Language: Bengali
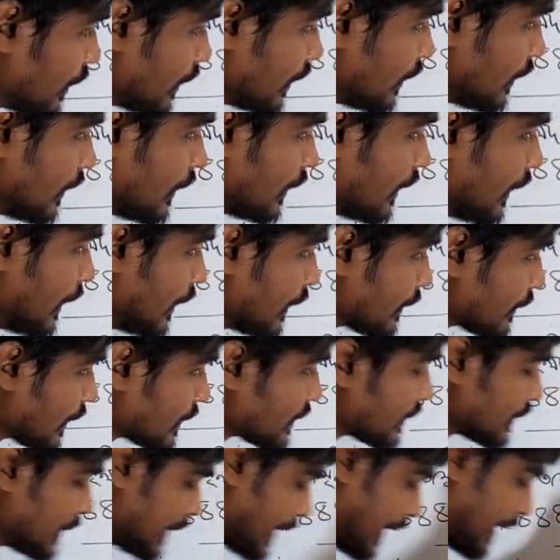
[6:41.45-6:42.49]
দিলে তার
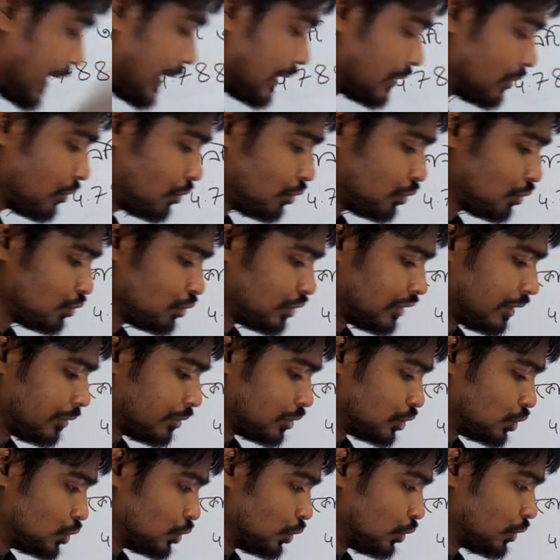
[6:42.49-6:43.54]
সাথে একাত্তর যদি আমি
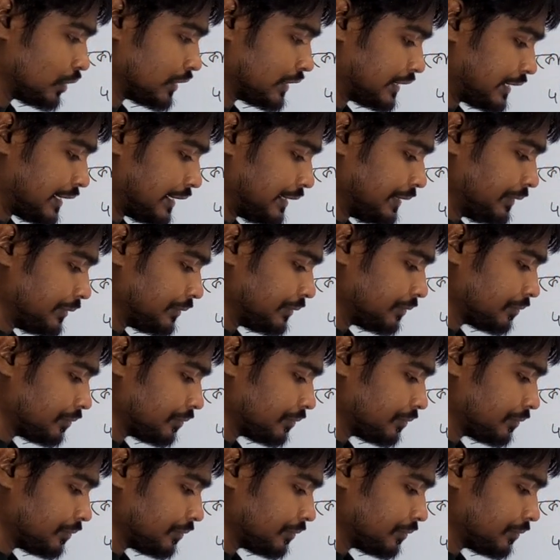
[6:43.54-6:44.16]
যোগ দেই